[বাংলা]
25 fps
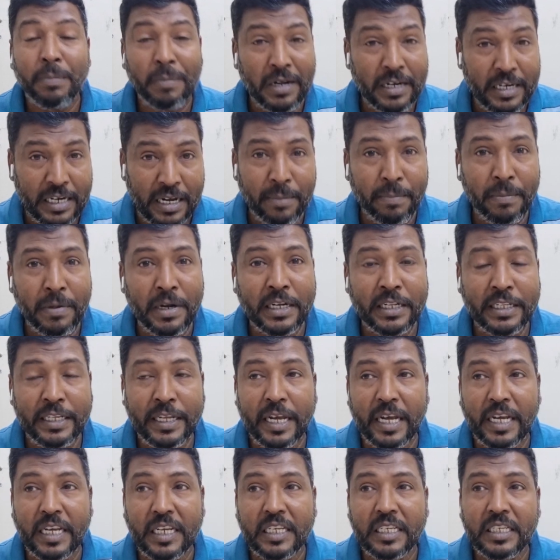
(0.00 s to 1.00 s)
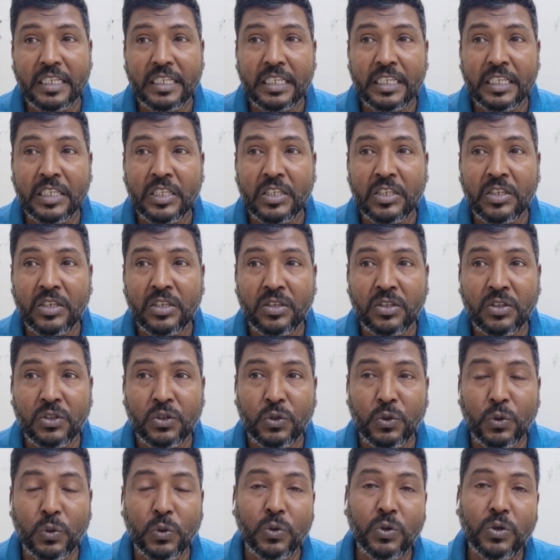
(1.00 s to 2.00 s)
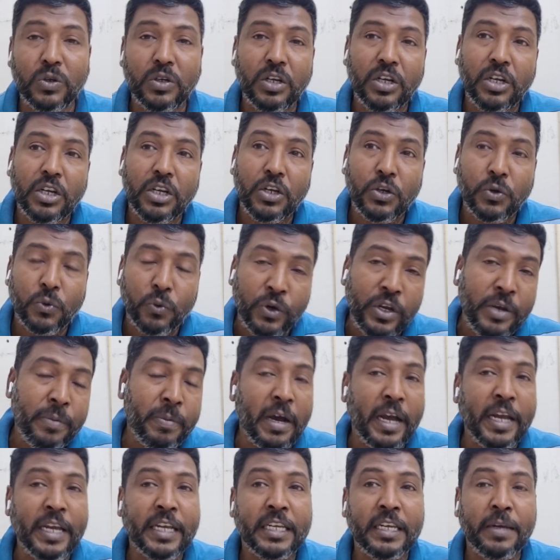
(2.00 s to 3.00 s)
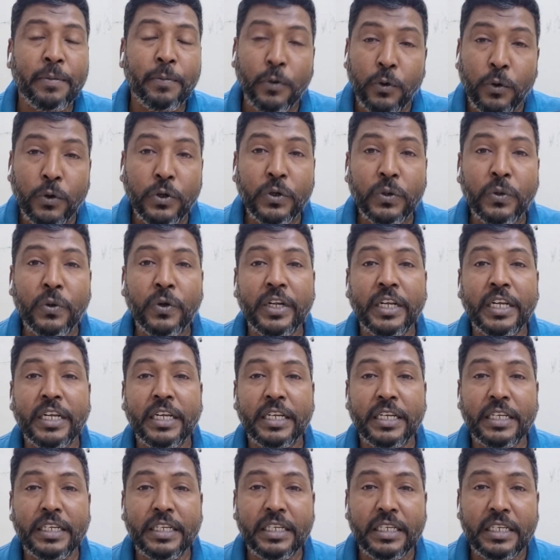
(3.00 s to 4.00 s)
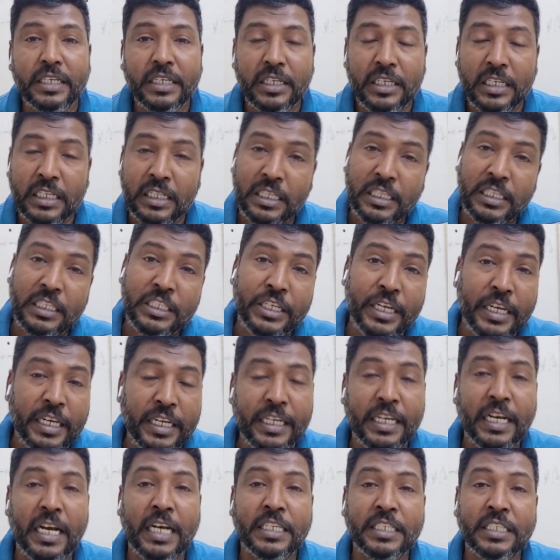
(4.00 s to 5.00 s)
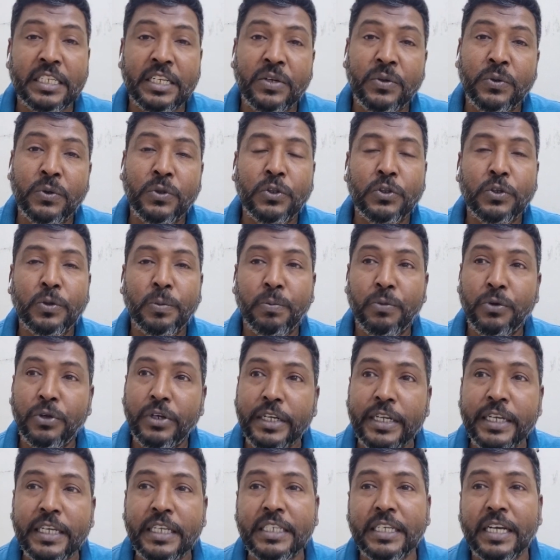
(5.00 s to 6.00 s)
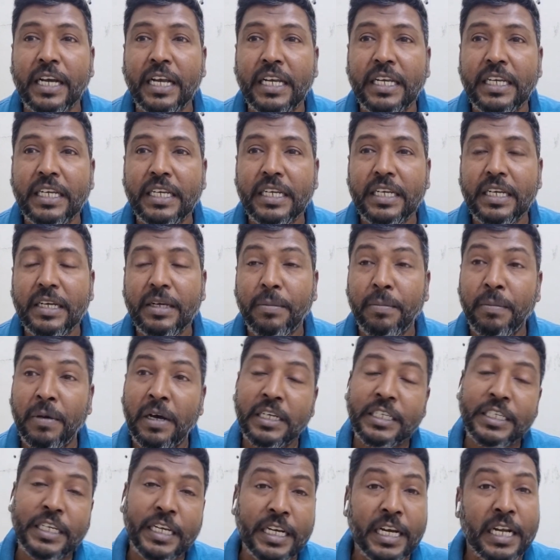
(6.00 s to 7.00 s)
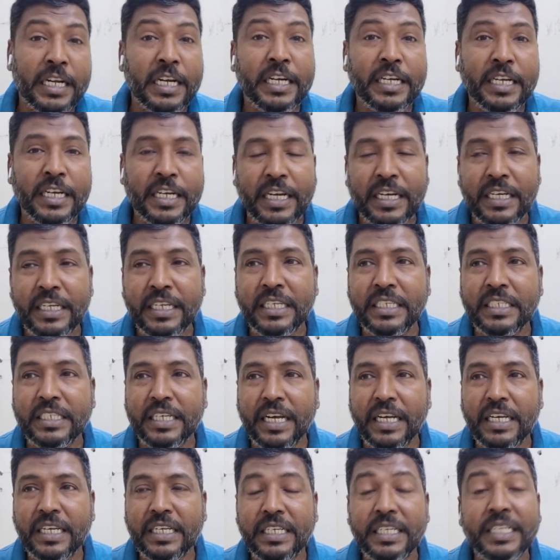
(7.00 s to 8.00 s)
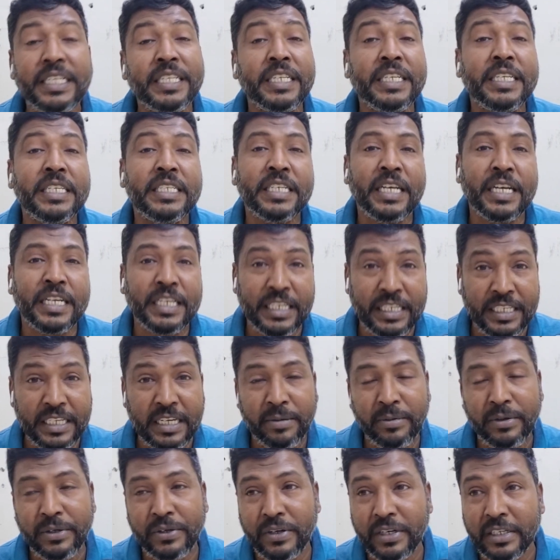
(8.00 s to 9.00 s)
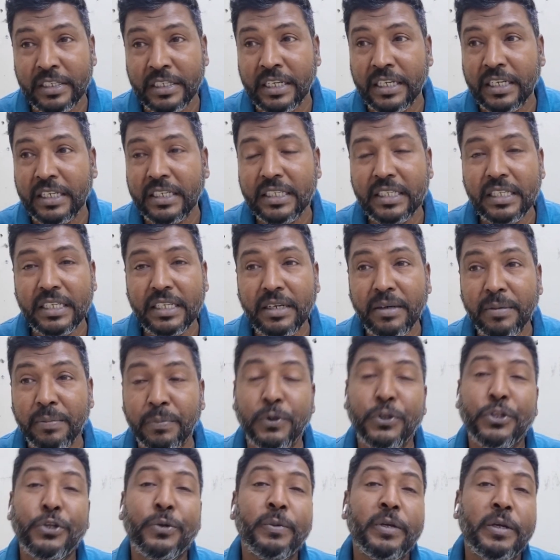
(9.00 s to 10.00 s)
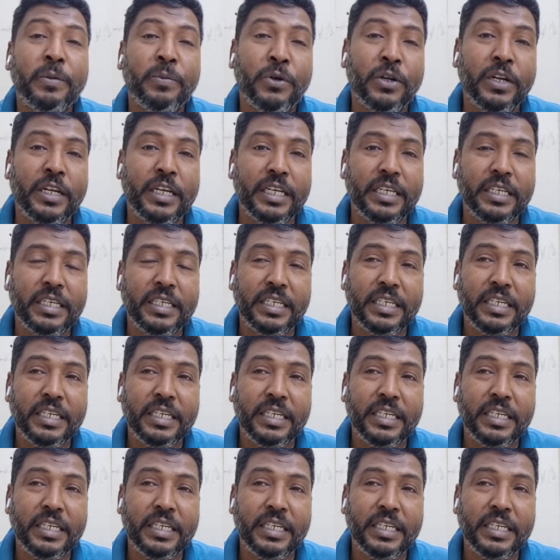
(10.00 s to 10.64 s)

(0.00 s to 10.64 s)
বা নাম্বার দেয় তো ওই ভাইকে ফোন করে সেই কাজের গন্তব্য নিয়ে যায় বা সেখানে ডেকে নিয়ে যায় নিয়ে যায় কী দাবি করে জানেন প্রথমেই বলে